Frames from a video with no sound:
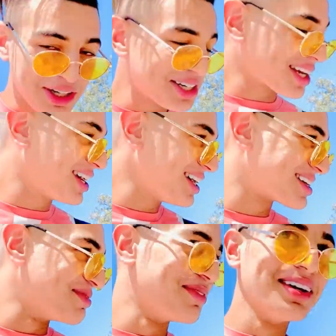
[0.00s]
انا شي
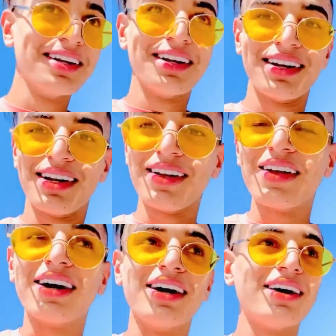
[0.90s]
خاتم
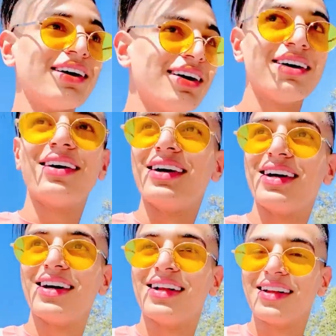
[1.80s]
لا بعدا
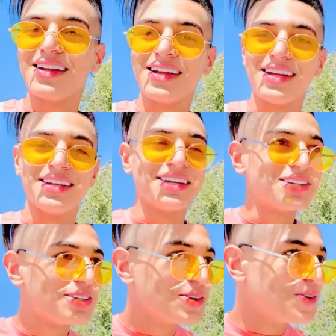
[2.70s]
خرجت ليا خاتم يا
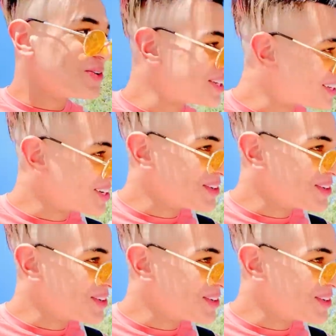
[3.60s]
تزوجتي